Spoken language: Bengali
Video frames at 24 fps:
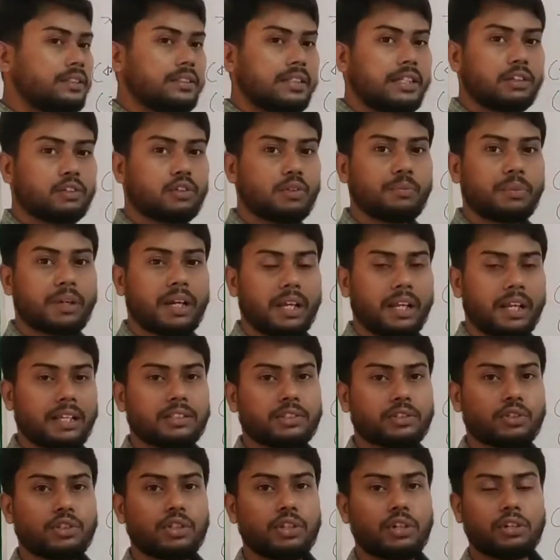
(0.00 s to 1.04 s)
যেরকম কেলাস
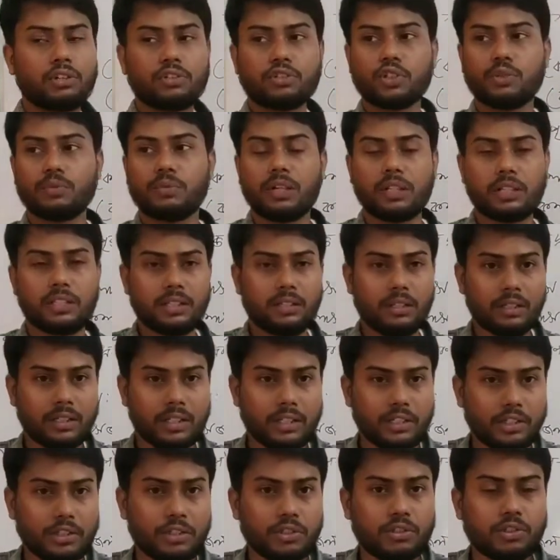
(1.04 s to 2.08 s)
তৈরি হওয়ার সময় কী হয়
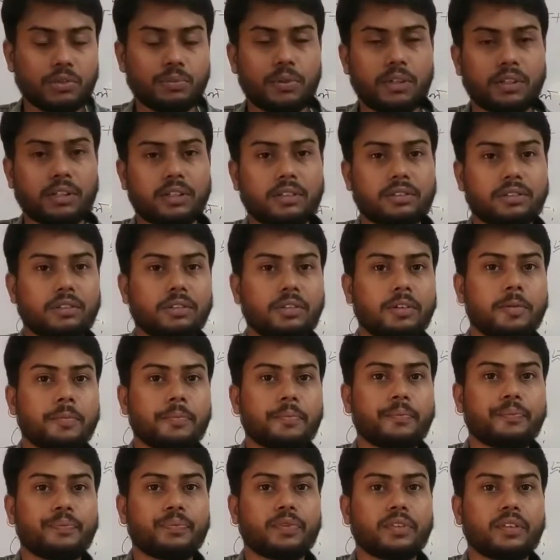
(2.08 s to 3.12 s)
কিছু কিছু পদার্থ
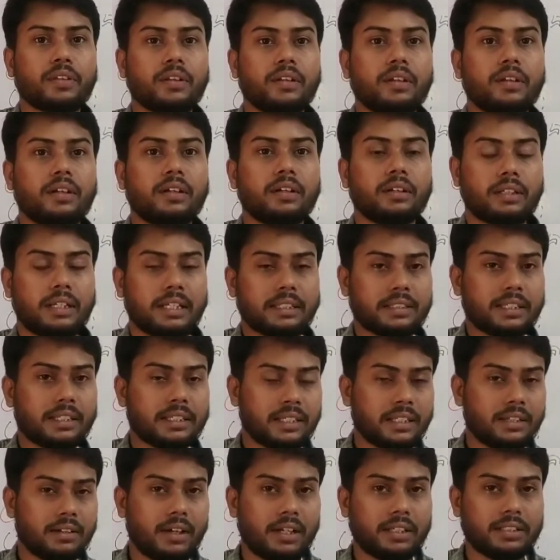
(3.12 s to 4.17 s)
ক্ষেত্রে
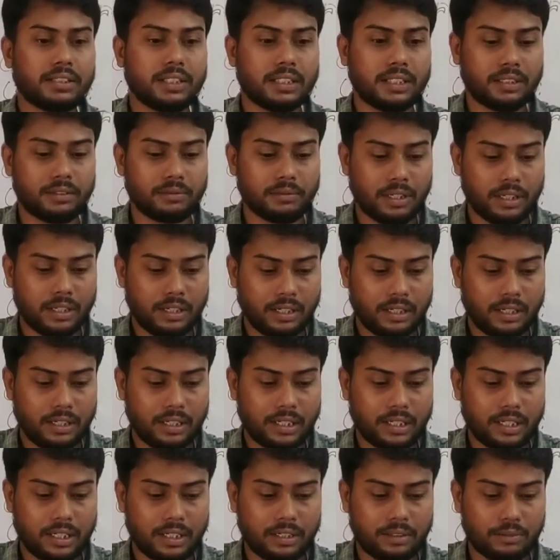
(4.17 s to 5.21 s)
কি হয় যে
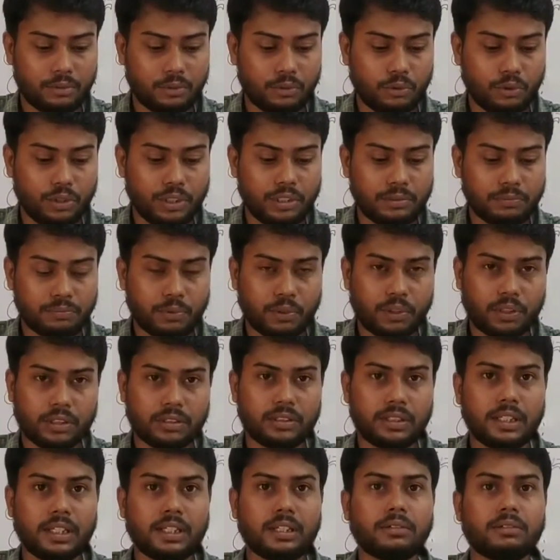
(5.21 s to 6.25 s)
ওই
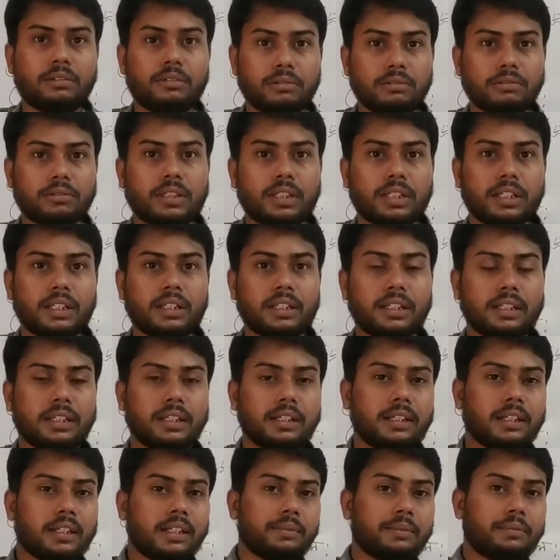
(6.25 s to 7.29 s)
পদার্থের অণুতে
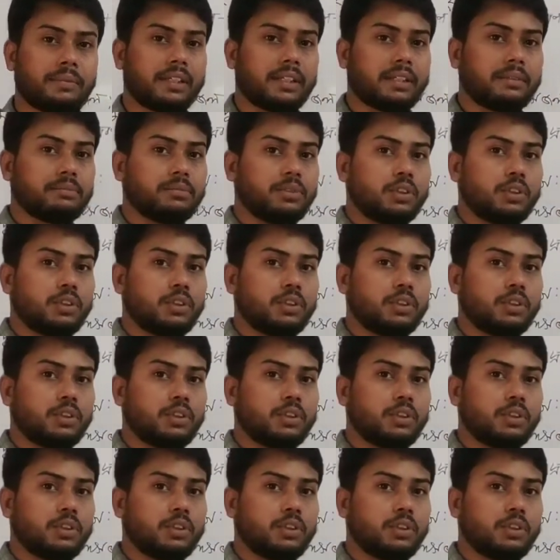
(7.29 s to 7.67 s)
মানে